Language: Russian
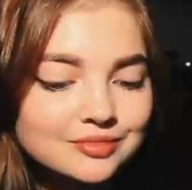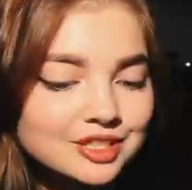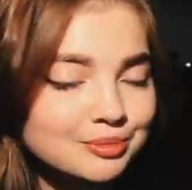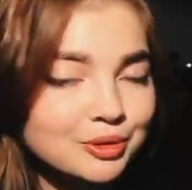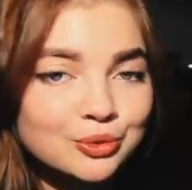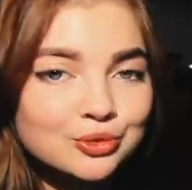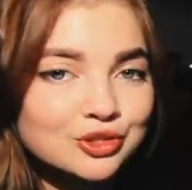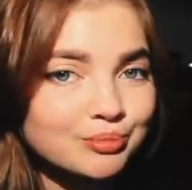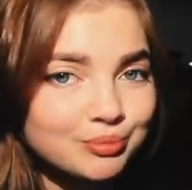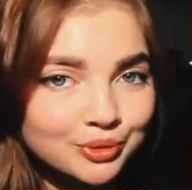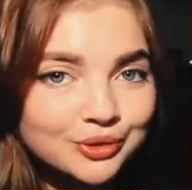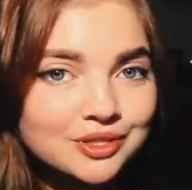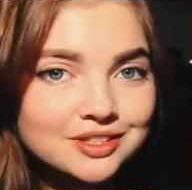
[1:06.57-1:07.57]
Тебе нужно
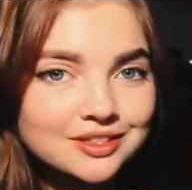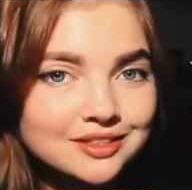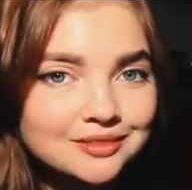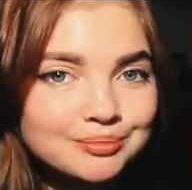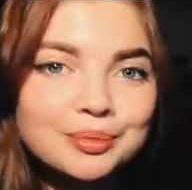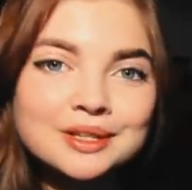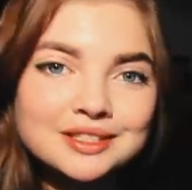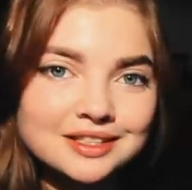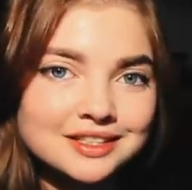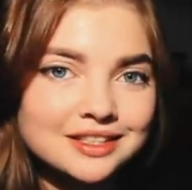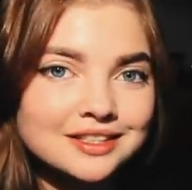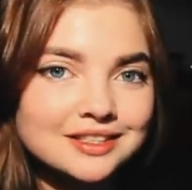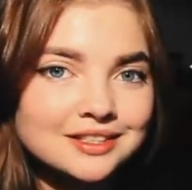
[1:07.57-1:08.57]
просто
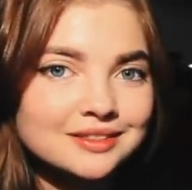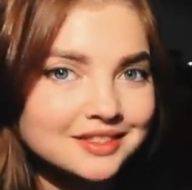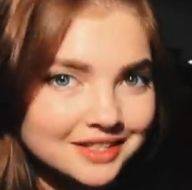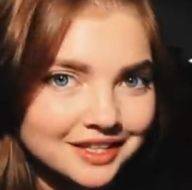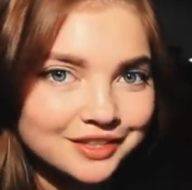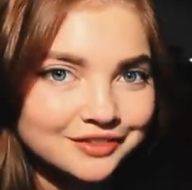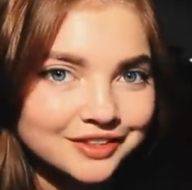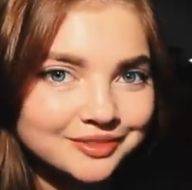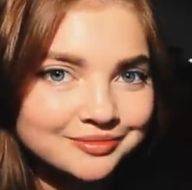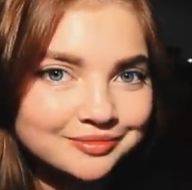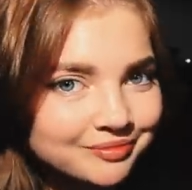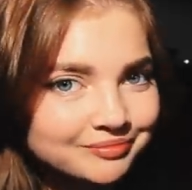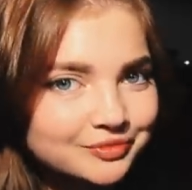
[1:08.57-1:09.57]
посадить дерево
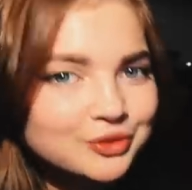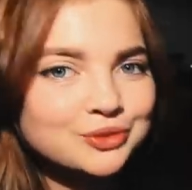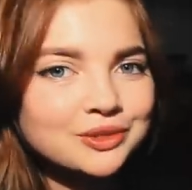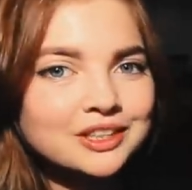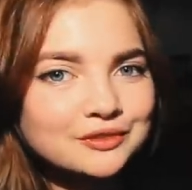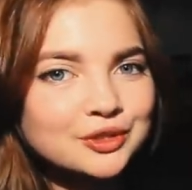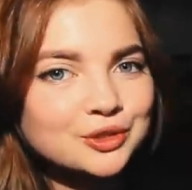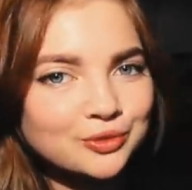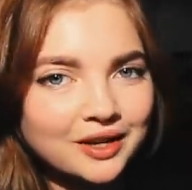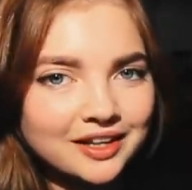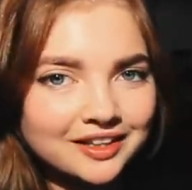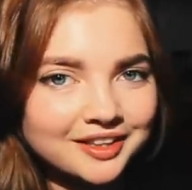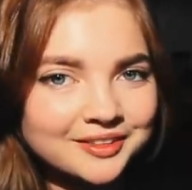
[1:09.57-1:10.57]
ну, только
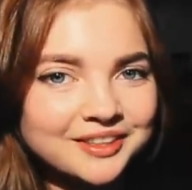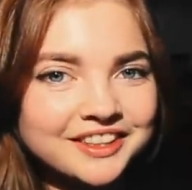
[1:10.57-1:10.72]
виртуальная.